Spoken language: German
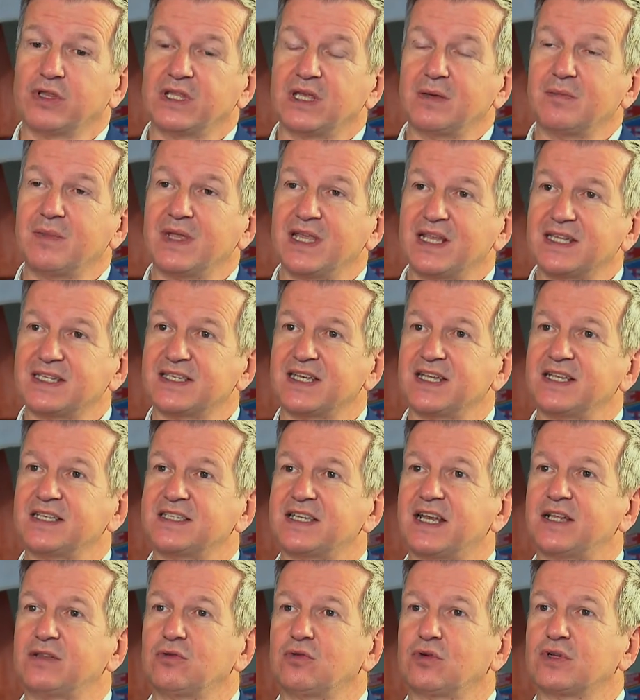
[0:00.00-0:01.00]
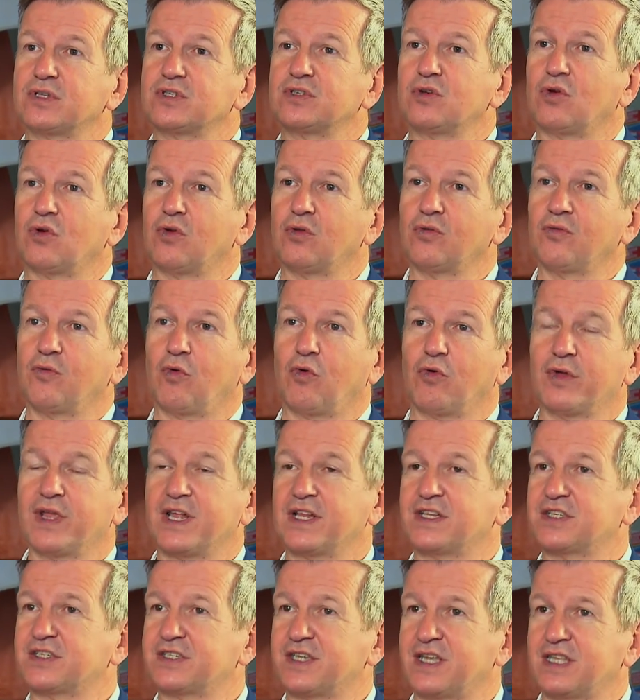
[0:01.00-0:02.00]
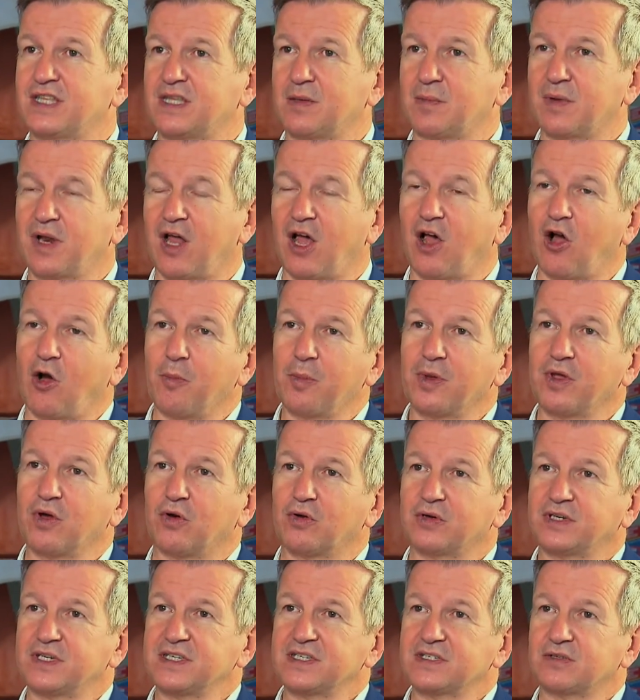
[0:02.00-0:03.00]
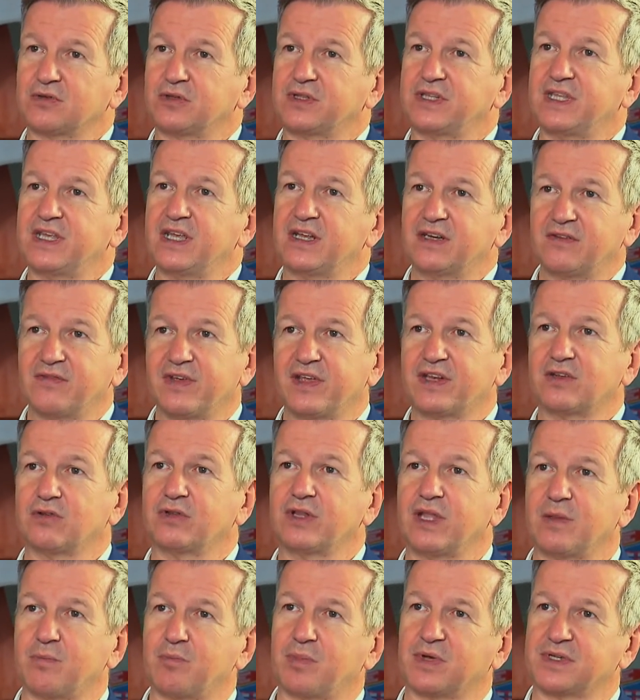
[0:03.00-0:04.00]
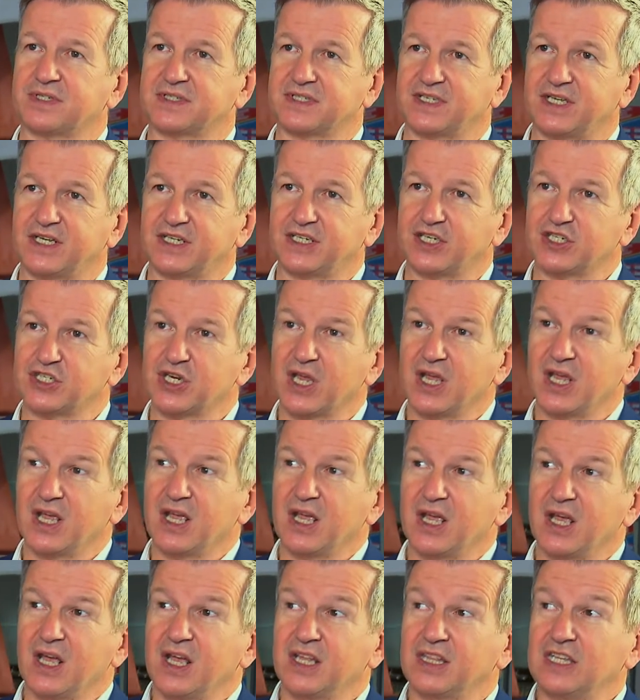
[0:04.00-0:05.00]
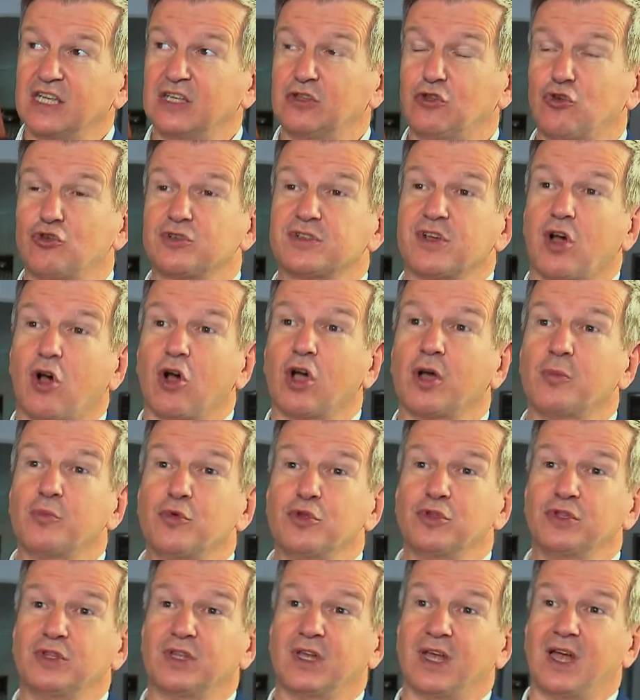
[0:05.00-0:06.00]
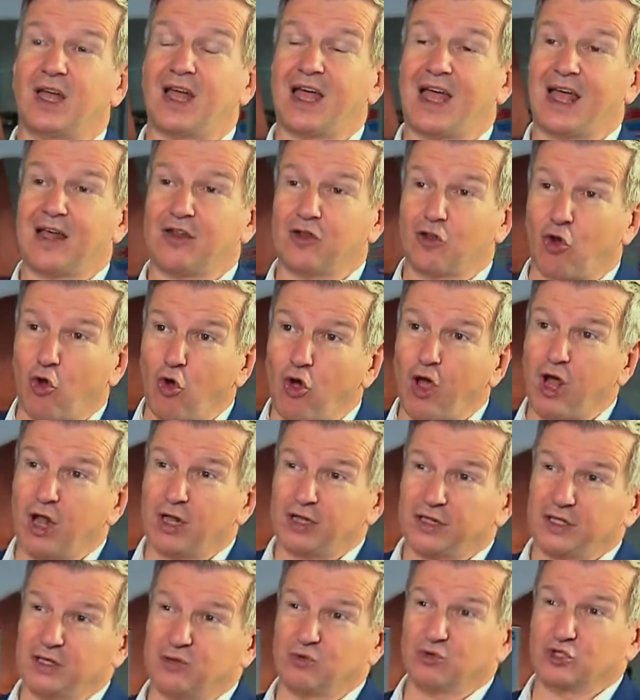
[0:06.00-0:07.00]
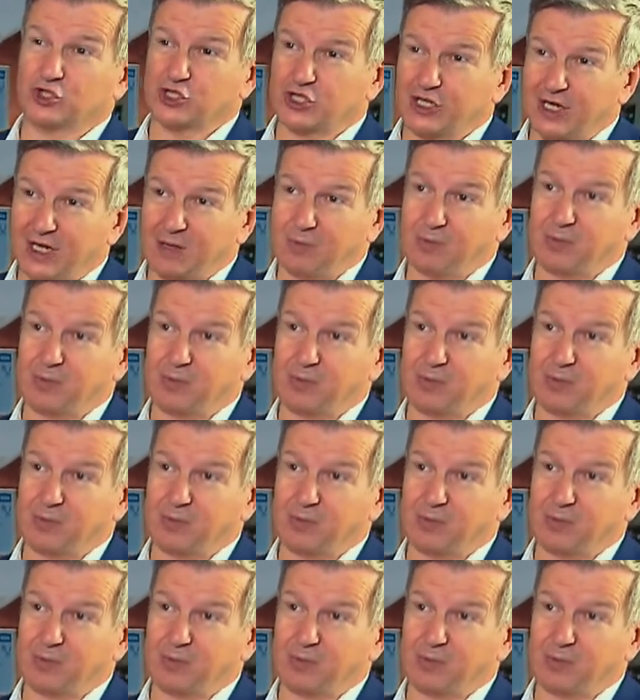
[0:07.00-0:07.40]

die Mietzinsreduktion, die jetzt seit einem halben Jahr diskutiert wird und nicht passiert ist. Die drei Sachen müssen nachhaltig und schnell